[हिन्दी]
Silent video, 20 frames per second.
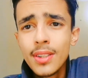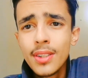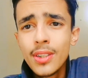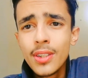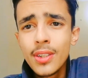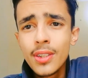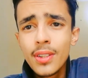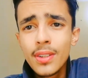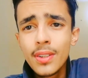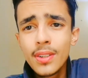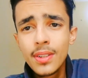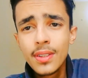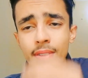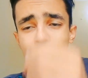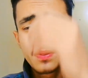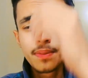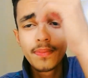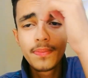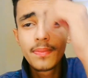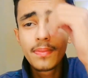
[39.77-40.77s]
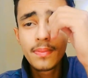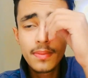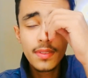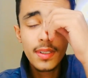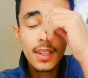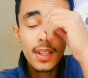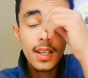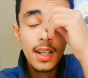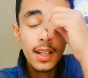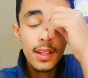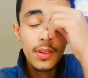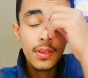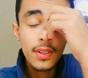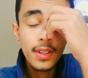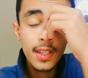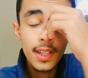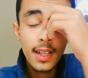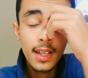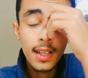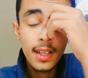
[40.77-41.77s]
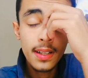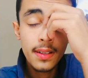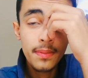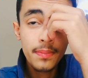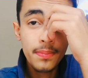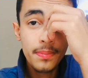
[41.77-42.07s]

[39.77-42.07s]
जो गलत होते हैं